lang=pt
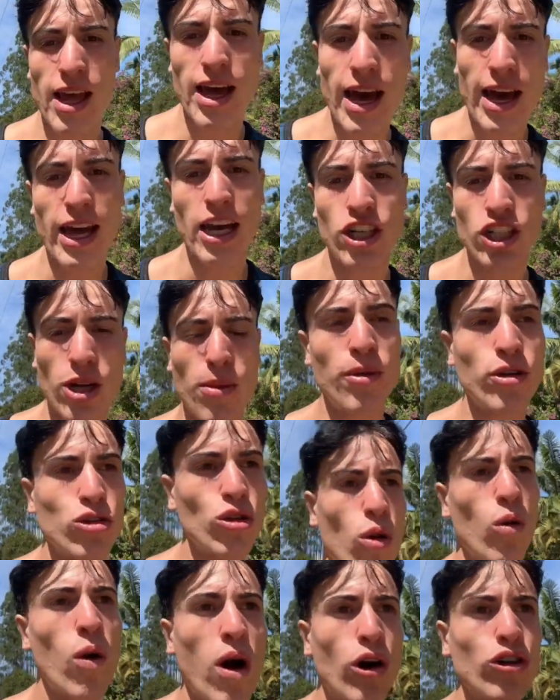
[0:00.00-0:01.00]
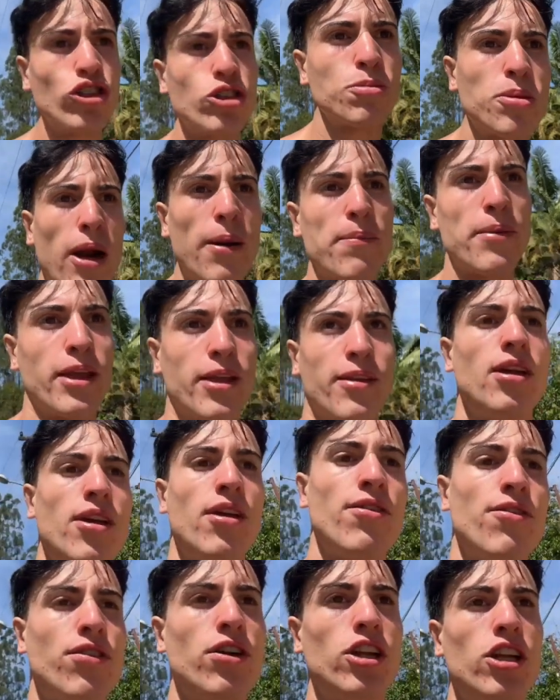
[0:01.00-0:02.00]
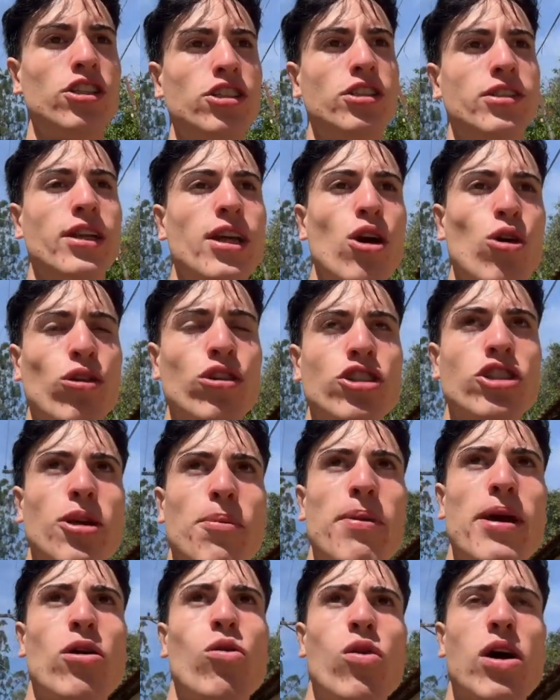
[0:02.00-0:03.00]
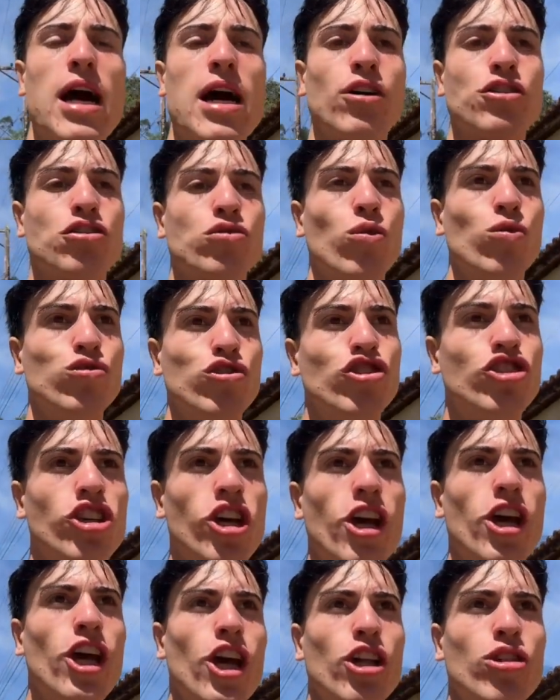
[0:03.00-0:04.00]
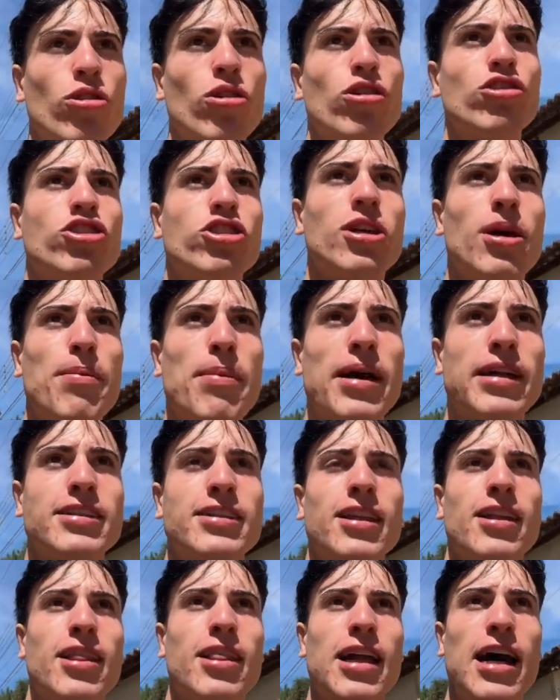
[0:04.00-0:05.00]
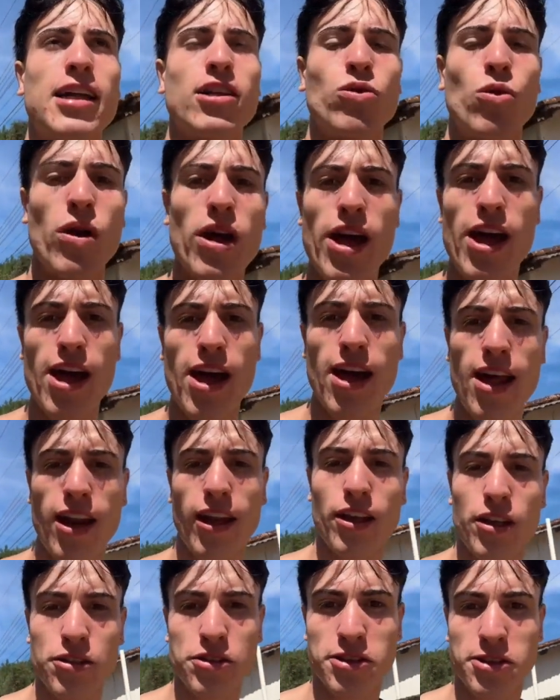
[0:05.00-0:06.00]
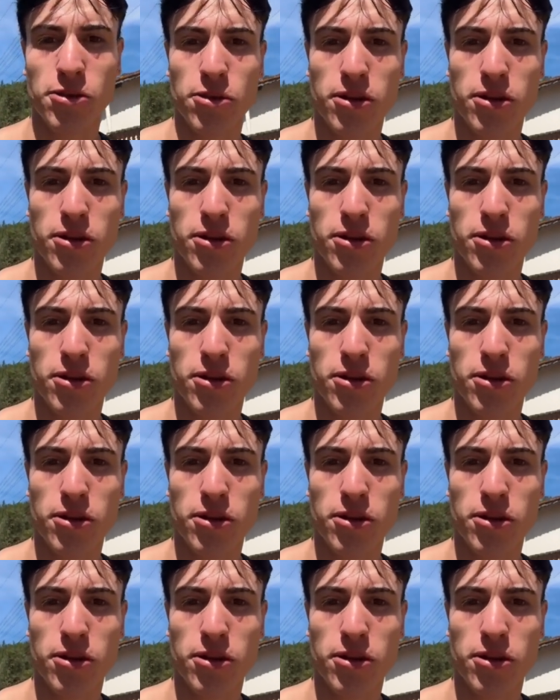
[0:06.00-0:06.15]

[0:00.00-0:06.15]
Aí ele já mandou o áudio para mim. Falando se eu que tinha pego o carro escondido, que eu tinha bacetado ele, que não sei o